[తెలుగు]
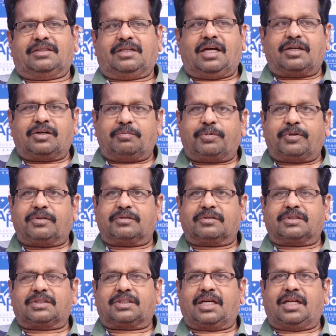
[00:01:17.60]
నాకు ఇప్పుడు
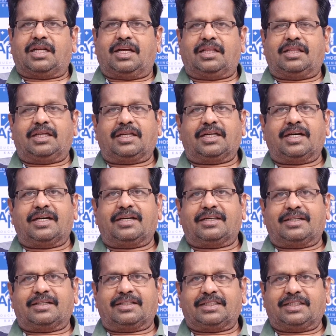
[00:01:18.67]
చాలా హెల్తీగా
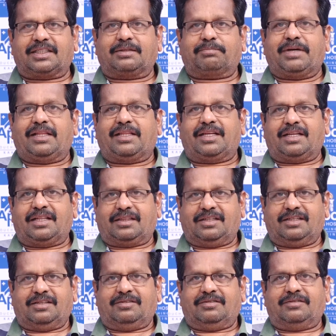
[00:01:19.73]
ఇంటికి బయలుదేరి
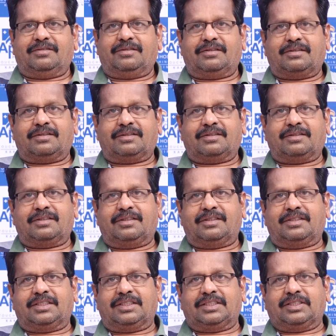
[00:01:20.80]
వెళ్తున్నాను
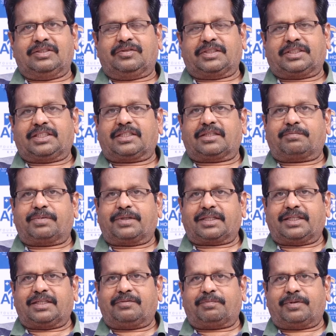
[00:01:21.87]

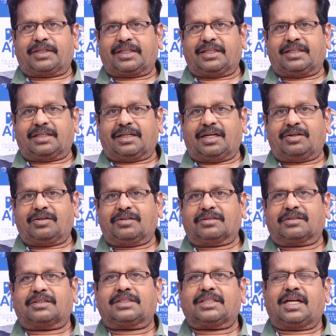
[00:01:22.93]
వచ్చేటప్పటికి ఇప్పటికి నాలో
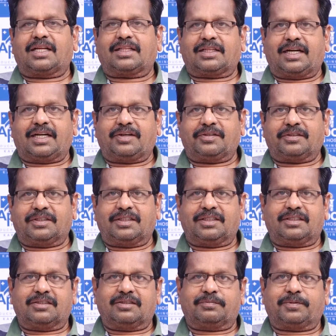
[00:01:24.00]
చాలా తేడా ఉంది
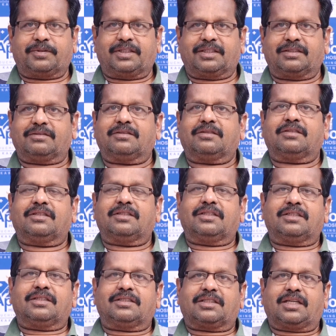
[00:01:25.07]
ఇప్పుడు నేను
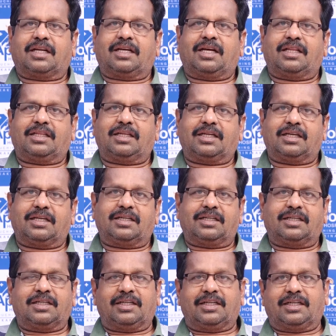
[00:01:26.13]
చాలా హెల్తీగా
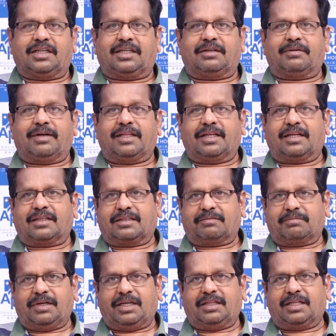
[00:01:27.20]
ఇంటికి బయలుదేరు
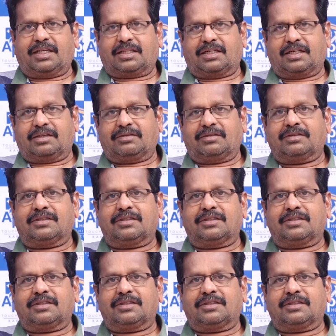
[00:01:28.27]
బయలుదేరుతున్నాను